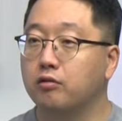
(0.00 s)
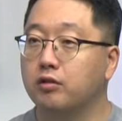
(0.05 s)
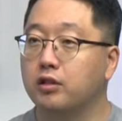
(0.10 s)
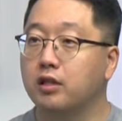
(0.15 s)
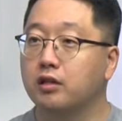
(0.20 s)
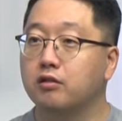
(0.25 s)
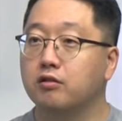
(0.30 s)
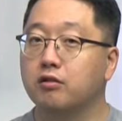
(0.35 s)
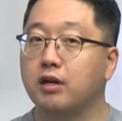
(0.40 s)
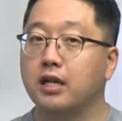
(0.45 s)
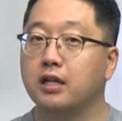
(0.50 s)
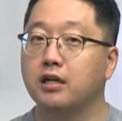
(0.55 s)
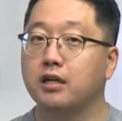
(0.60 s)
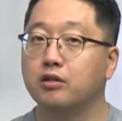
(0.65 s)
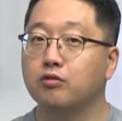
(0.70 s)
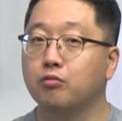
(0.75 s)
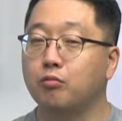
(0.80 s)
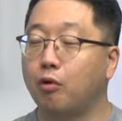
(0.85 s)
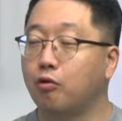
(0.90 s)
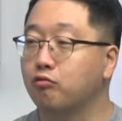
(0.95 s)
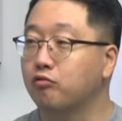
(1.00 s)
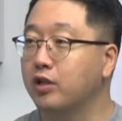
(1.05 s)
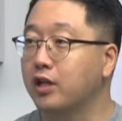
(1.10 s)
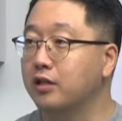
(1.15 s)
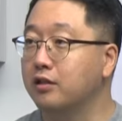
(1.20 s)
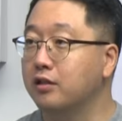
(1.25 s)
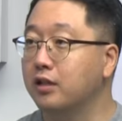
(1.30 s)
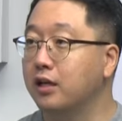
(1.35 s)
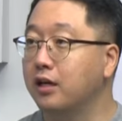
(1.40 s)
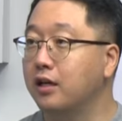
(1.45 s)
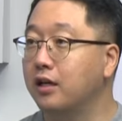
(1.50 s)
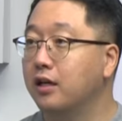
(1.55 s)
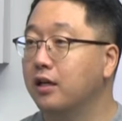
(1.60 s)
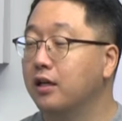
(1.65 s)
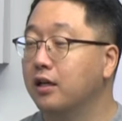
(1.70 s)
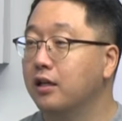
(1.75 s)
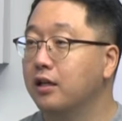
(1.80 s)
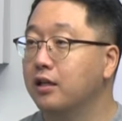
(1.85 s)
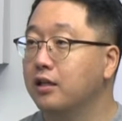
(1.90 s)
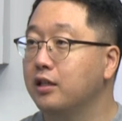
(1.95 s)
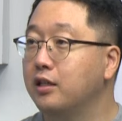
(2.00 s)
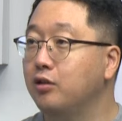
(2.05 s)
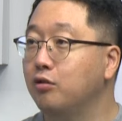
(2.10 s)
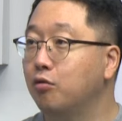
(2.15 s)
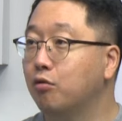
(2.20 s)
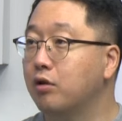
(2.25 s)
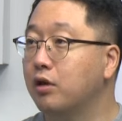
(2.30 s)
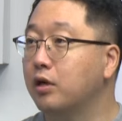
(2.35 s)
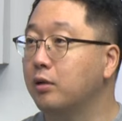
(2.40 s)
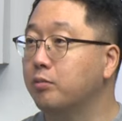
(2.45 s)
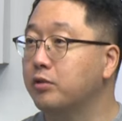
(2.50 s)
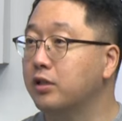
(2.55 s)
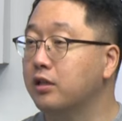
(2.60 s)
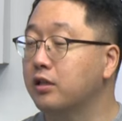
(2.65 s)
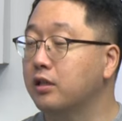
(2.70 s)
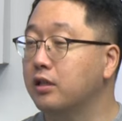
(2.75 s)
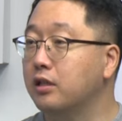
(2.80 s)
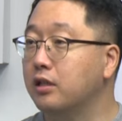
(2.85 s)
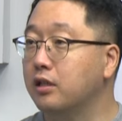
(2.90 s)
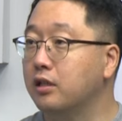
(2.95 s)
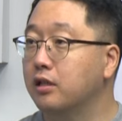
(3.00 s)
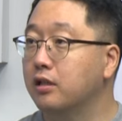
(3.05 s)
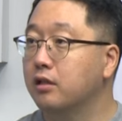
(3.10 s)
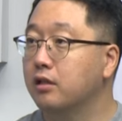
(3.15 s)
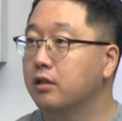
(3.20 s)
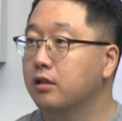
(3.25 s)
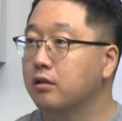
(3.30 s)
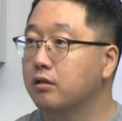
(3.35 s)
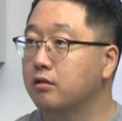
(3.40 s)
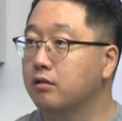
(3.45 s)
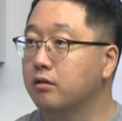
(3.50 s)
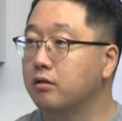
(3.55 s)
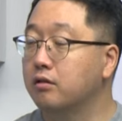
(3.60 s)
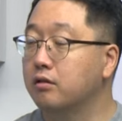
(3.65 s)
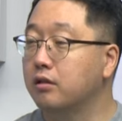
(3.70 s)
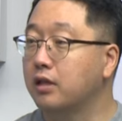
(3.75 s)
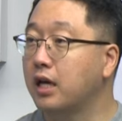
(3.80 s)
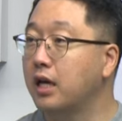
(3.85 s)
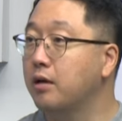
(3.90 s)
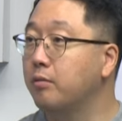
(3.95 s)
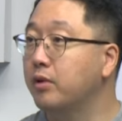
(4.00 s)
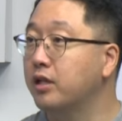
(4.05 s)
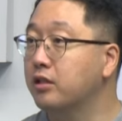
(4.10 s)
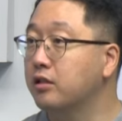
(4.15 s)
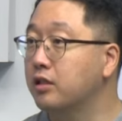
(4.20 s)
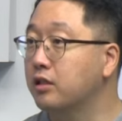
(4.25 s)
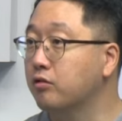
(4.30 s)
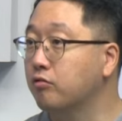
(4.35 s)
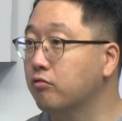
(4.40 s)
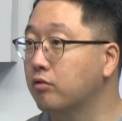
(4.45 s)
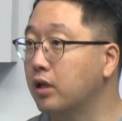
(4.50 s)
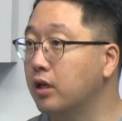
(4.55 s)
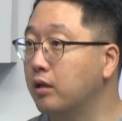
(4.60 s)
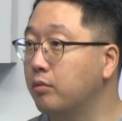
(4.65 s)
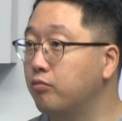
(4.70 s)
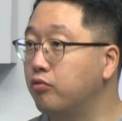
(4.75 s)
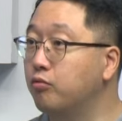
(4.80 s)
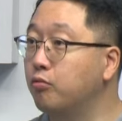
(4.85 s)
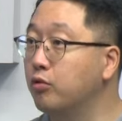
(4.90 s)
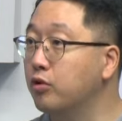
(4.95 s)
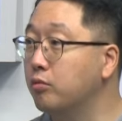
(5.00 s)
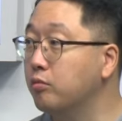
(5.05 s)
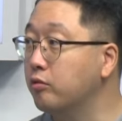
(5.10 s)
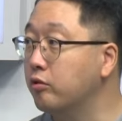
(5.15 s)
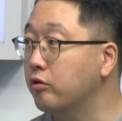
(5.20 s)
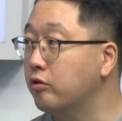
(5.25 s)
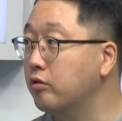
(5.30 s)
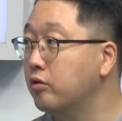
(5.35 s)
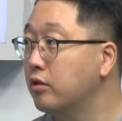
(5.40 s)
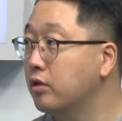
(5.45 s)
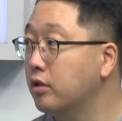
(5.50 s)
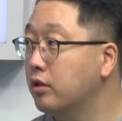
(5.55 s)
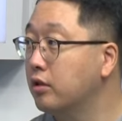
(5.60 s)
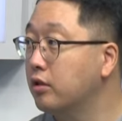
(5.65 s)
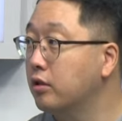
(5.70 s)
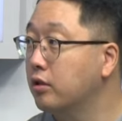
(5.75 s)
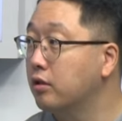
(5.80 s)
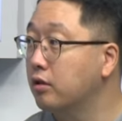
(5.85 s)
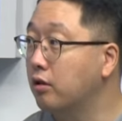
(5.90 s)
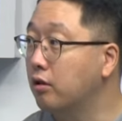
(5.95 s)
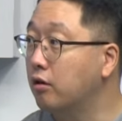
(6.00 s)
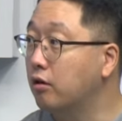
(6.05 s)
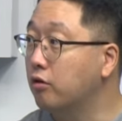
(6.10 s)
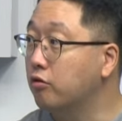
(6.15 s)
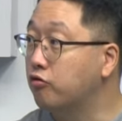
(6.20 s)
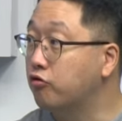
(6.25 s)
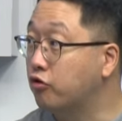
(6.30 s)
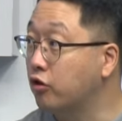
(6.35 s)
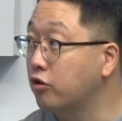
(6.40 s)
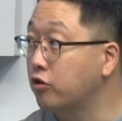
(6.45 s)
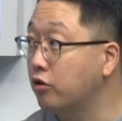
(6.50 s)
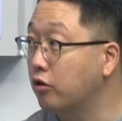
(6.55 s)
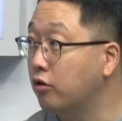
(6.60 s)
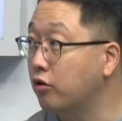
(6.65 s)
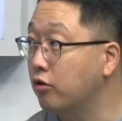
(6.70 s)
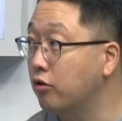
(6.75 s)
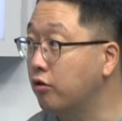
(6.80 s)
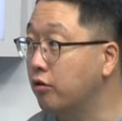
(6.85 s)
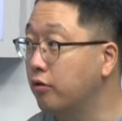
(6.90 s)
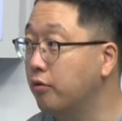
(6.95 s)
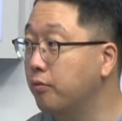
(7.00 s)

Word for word: 니네 그거 하나 가지고 먹고 사는데 인도가 갑자기 그 게임하는 친구가 부모님을 어, 죽여서 아, 네,